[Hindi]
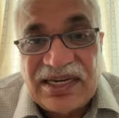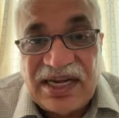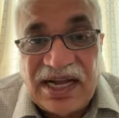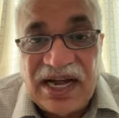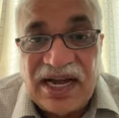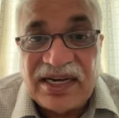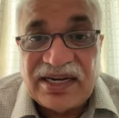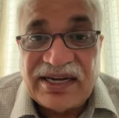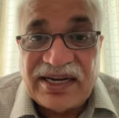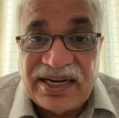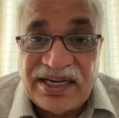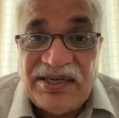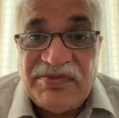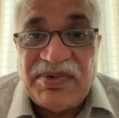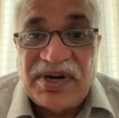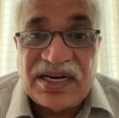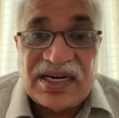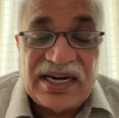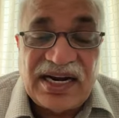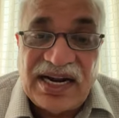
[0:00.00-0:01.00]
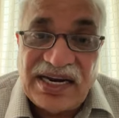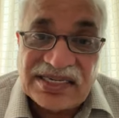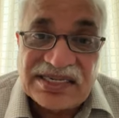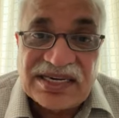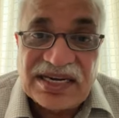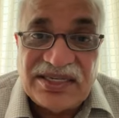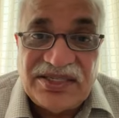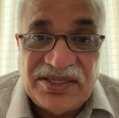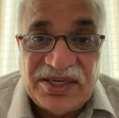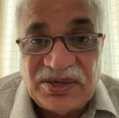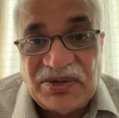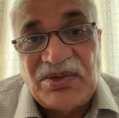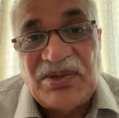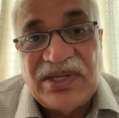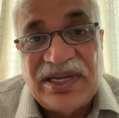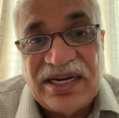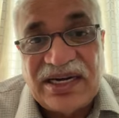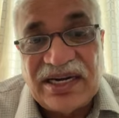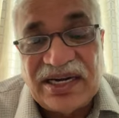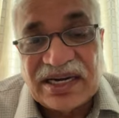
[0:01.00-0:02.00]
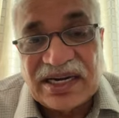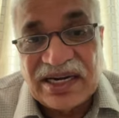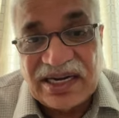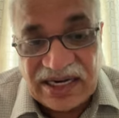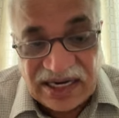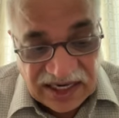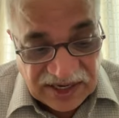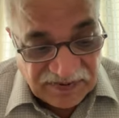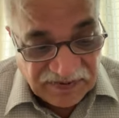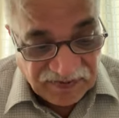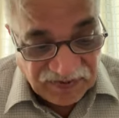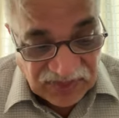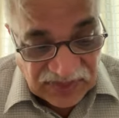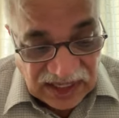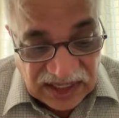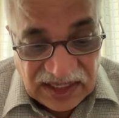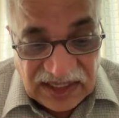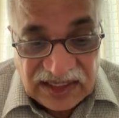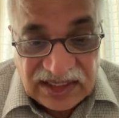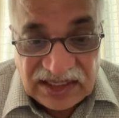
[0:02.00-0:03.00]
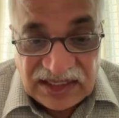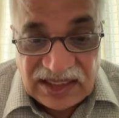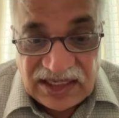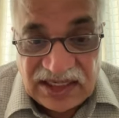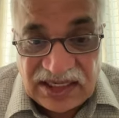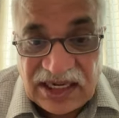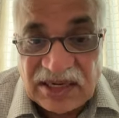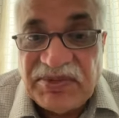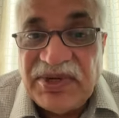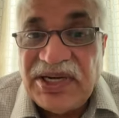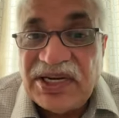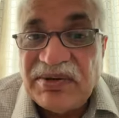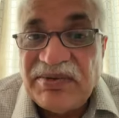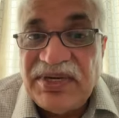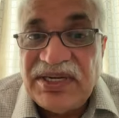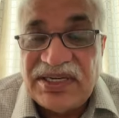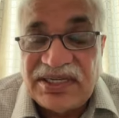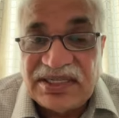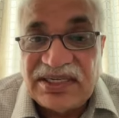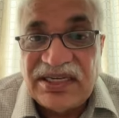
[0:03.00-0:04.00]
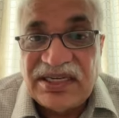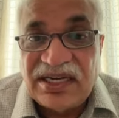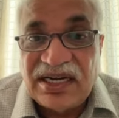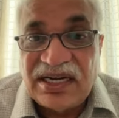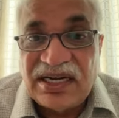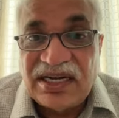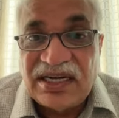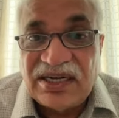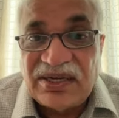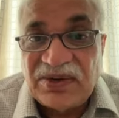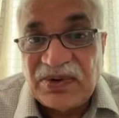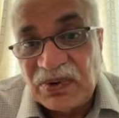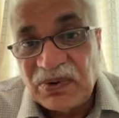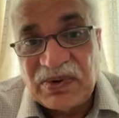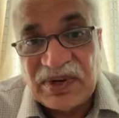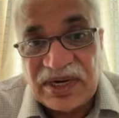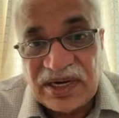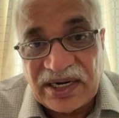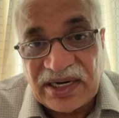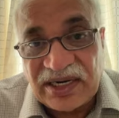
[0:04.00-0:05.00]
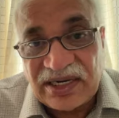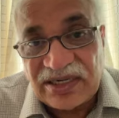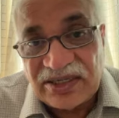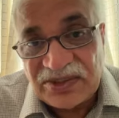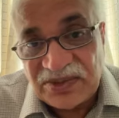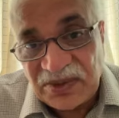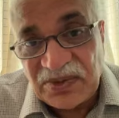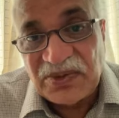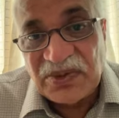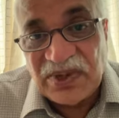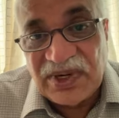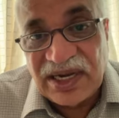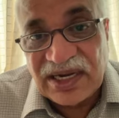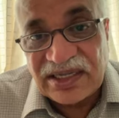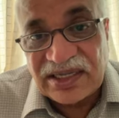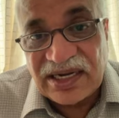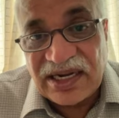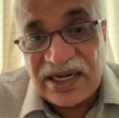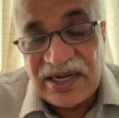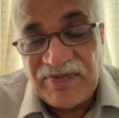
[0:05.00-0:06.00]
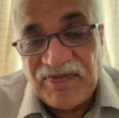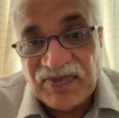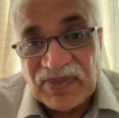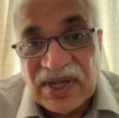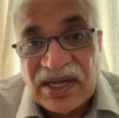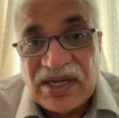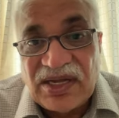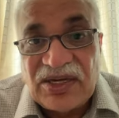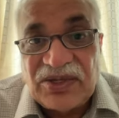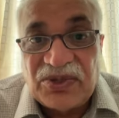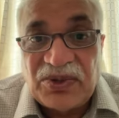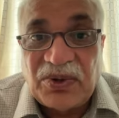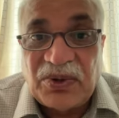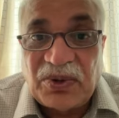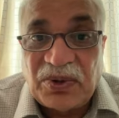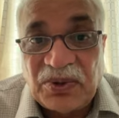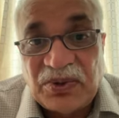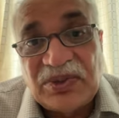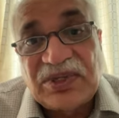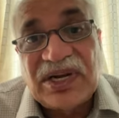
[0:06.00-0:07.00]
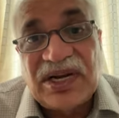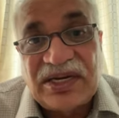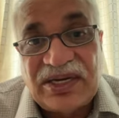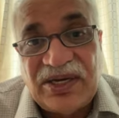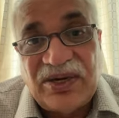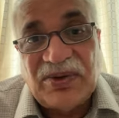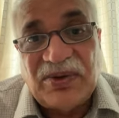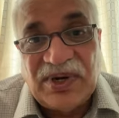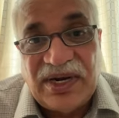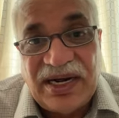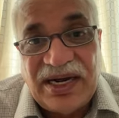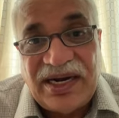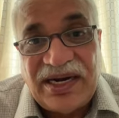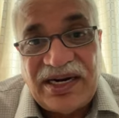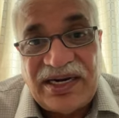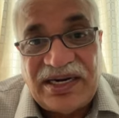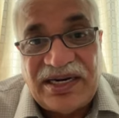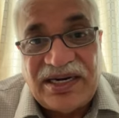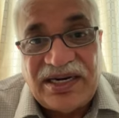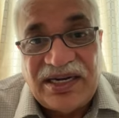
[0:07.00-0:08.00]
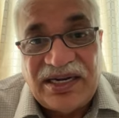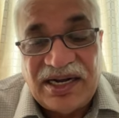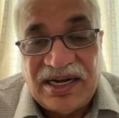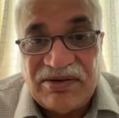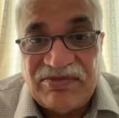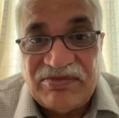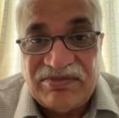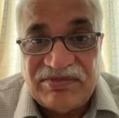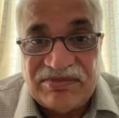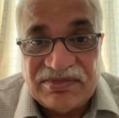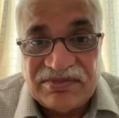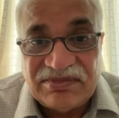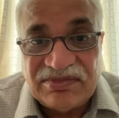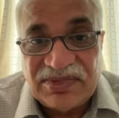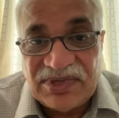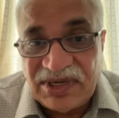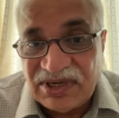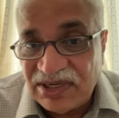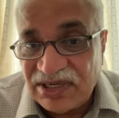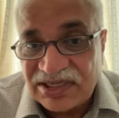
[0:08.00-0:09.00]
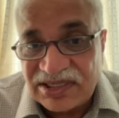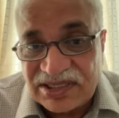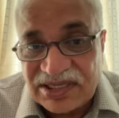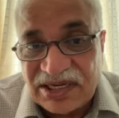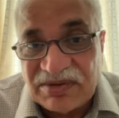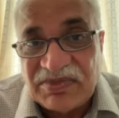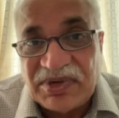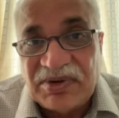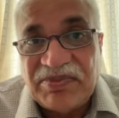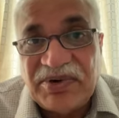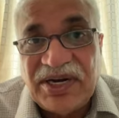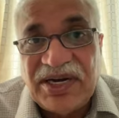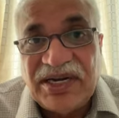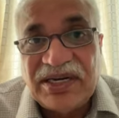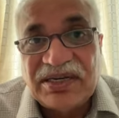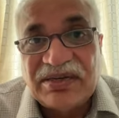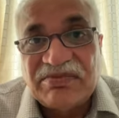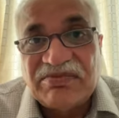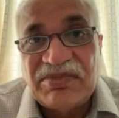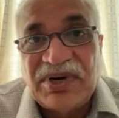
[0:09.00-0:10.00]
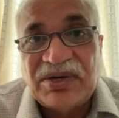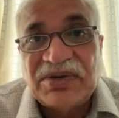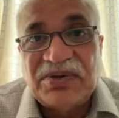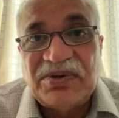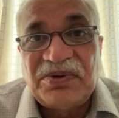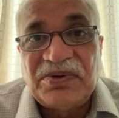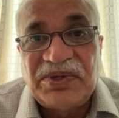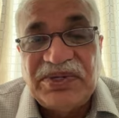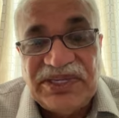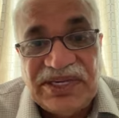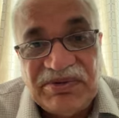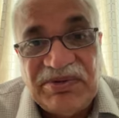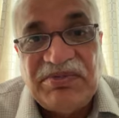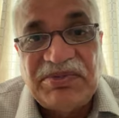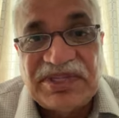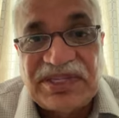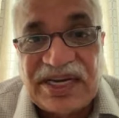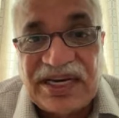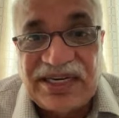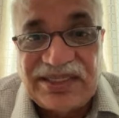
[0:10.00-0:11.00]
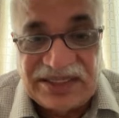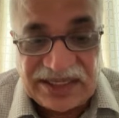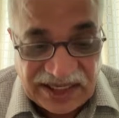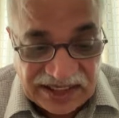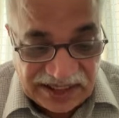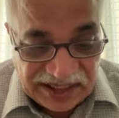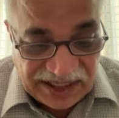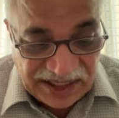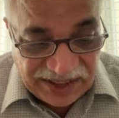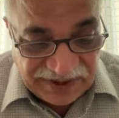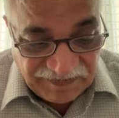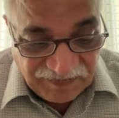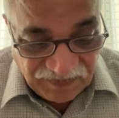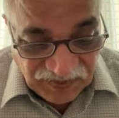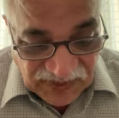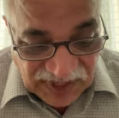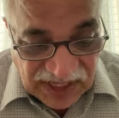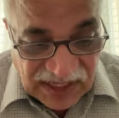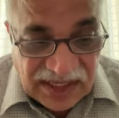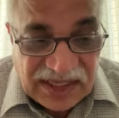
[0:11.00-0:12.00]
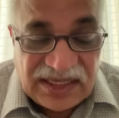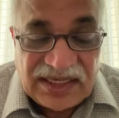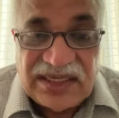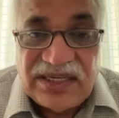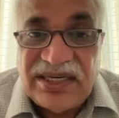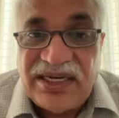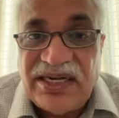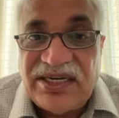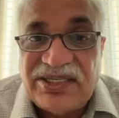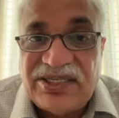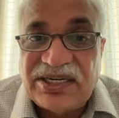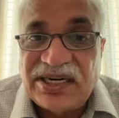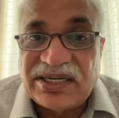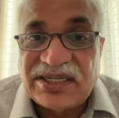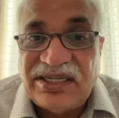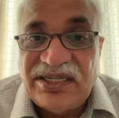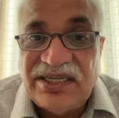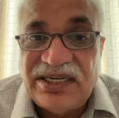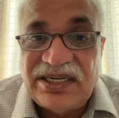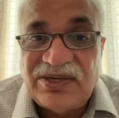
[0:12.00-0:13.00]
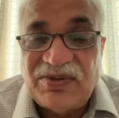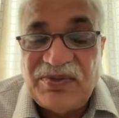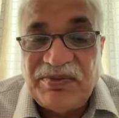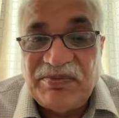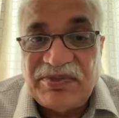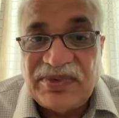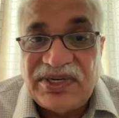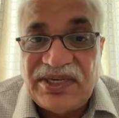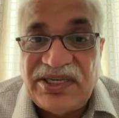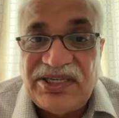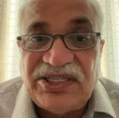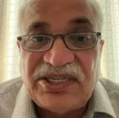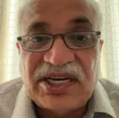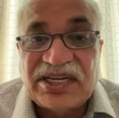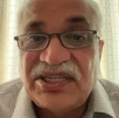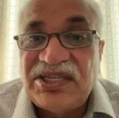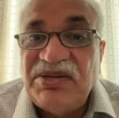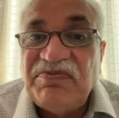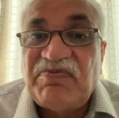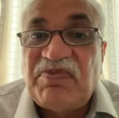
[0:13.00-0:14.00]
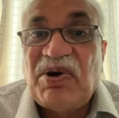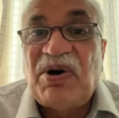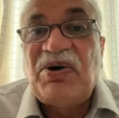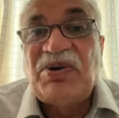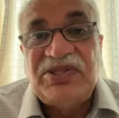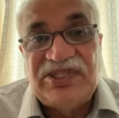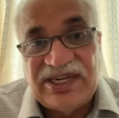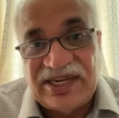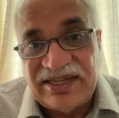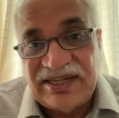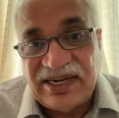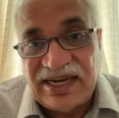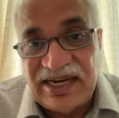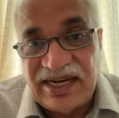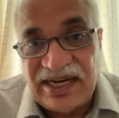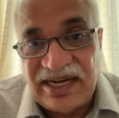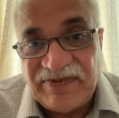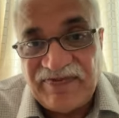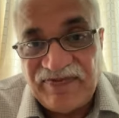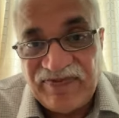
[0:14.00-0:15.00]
हाँ कई बार ऐसा ज़रूर देखा गया है कि कभी कभी किसी का रुकना शुरू हो जाता है तो रुकता क्यों है हम सब अपने भक्तों को ये भी बताना चाहते हैं देखिए शक्तियों की शक्ति बहुत ज़्यादा है